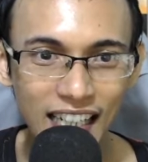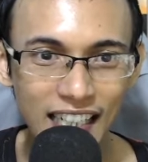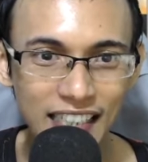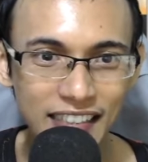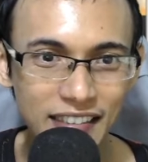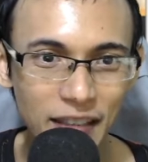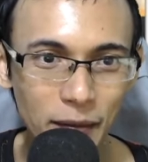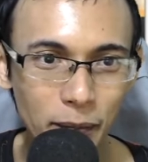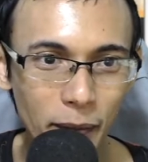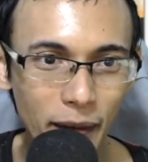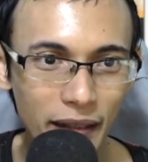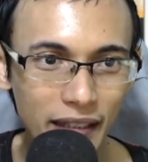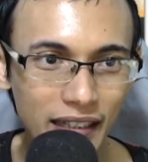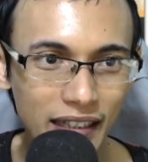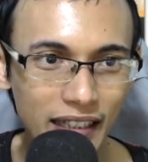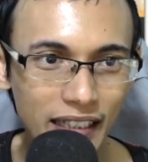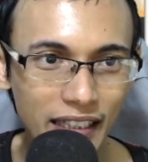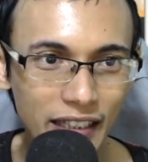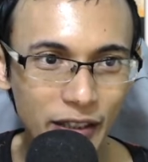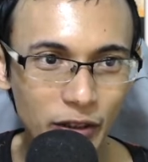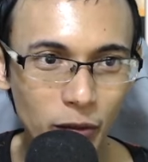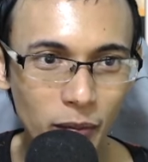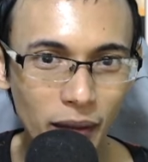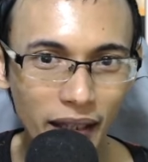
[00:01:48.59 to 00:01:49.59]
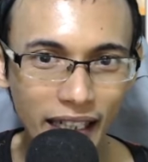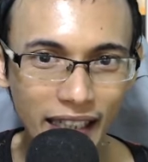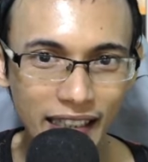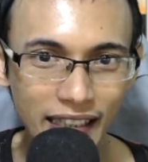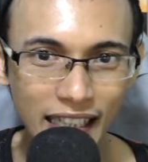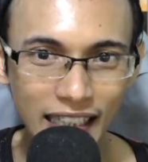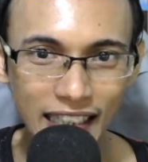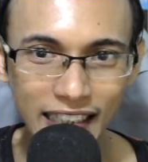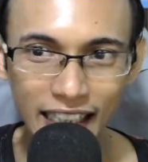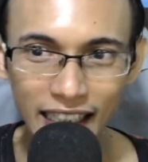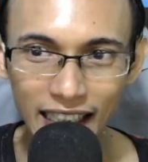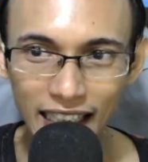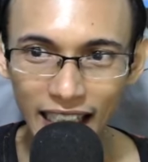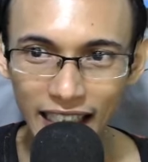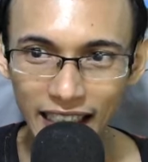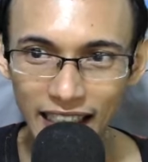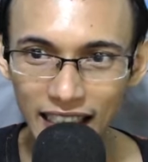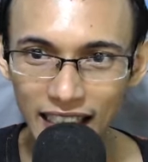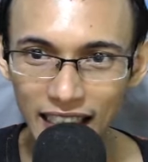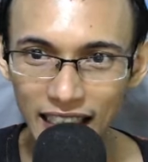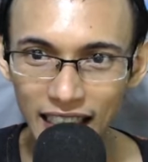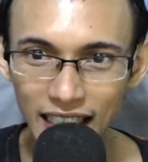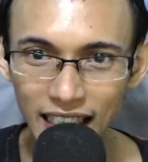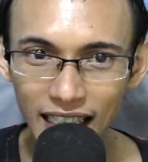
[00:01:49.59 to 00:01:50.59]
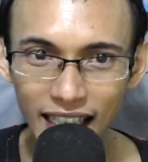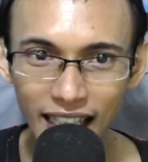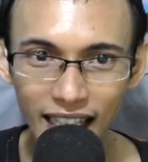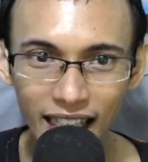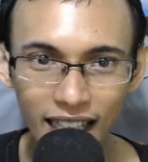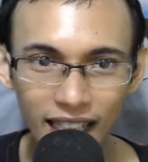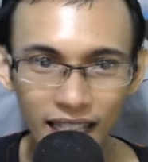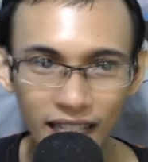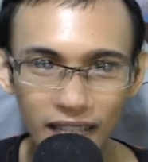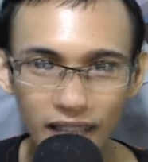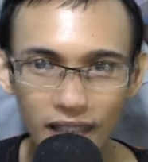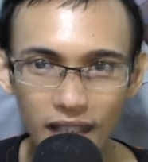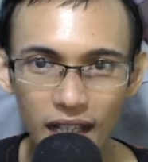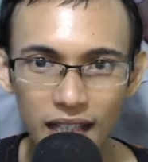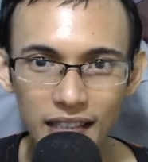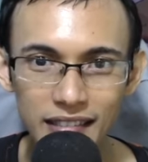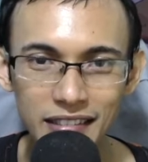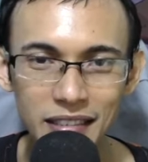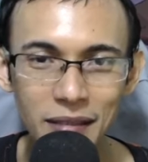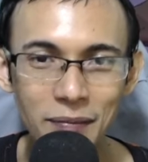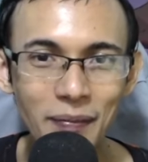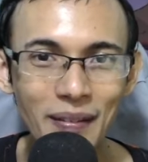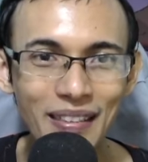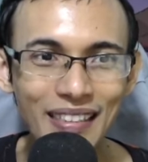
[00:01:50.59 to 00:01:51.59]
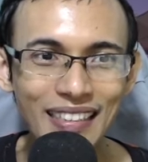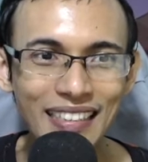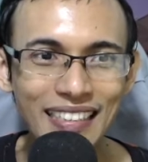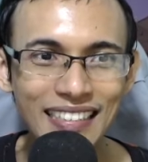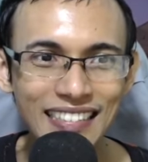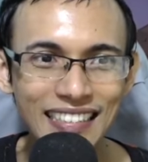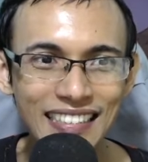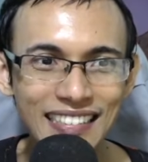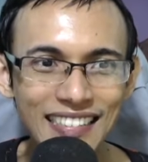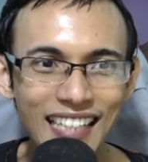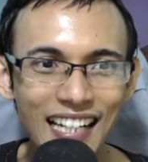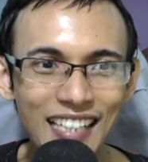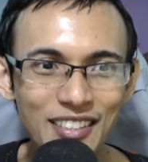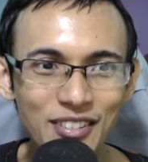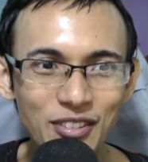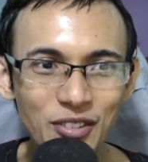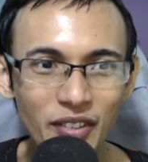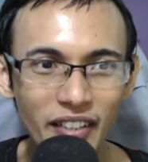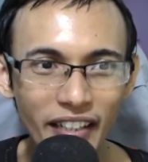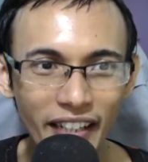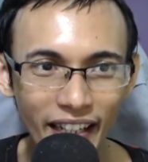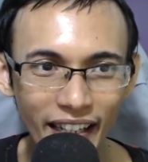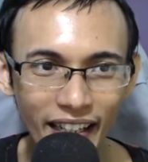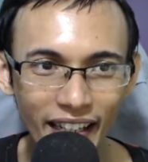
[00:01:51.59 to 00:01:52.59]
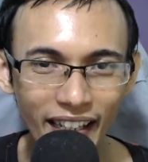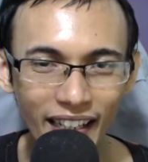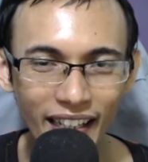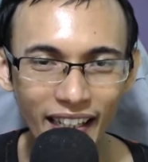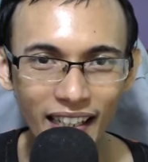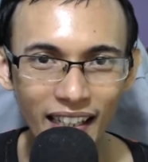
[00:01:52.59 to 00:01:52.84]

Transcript: Seperti coba kita lihat lagi. Seperti si Sasuke.